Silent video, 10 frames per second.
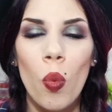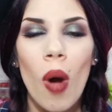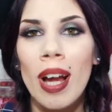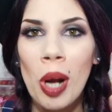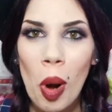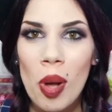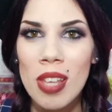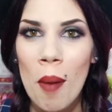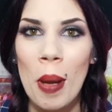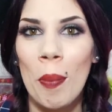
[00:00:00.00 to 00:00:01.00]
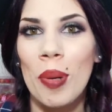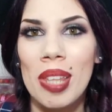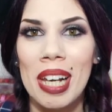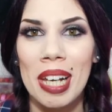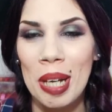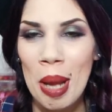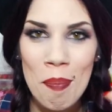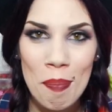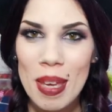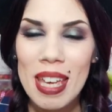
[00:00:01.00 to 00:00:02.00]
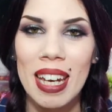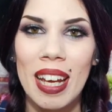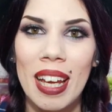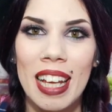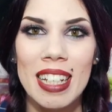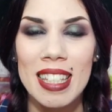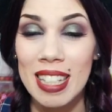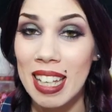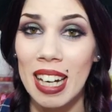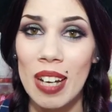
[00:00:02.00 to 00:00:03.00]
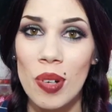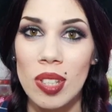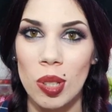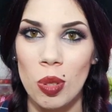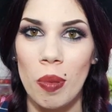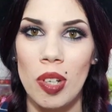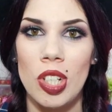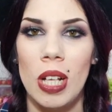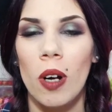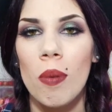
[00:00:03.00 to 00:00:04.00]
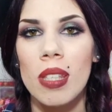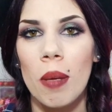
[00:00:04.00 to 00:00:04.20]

qualcosa per poter riempire e disegnare le vostre sopracciglia. Come